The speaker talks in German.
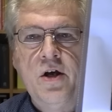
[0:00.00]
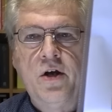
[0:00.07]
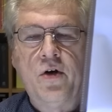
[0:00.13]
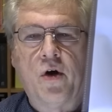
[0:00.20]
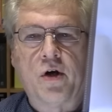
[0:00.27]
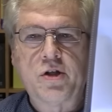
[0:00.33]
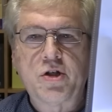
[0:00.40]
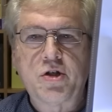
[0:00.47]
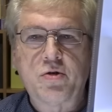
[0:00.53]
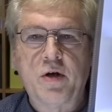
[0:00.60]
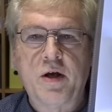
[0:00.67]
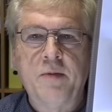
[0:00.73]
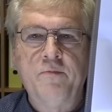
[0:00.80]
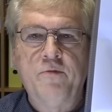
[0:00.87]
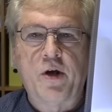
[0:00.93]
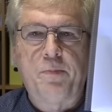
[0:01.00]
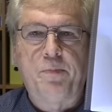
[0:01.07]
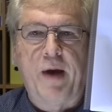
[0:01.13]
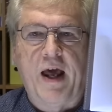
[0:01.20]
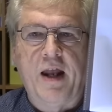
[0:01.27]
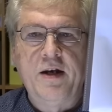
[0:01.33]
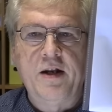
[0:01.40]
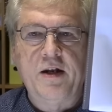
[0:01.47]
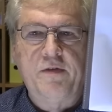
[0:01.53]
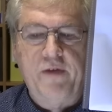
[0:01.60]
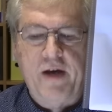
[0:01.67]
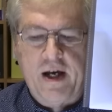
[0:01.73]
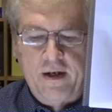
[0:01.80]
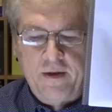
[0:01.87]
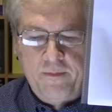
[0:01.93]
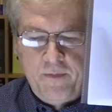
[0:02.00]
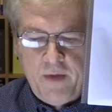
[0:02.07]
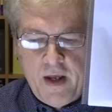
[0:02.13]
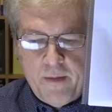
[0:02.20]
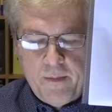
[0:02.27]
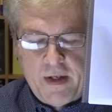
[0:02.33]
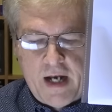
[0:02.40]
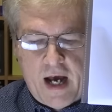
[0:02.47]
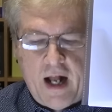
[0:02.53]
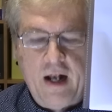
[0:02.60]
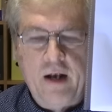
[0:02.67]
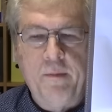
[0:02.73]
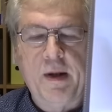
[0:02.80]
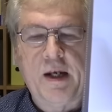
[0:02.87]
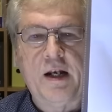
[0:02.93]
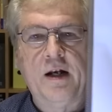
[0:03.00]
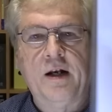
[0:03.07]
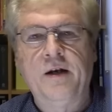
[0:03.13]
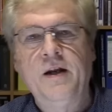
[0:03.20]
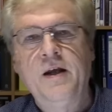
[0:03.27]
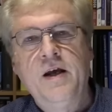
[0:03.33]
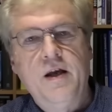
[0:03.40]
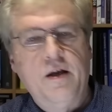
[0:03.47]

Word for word: Nord Stream wird beendet werden mit allen Mitteln,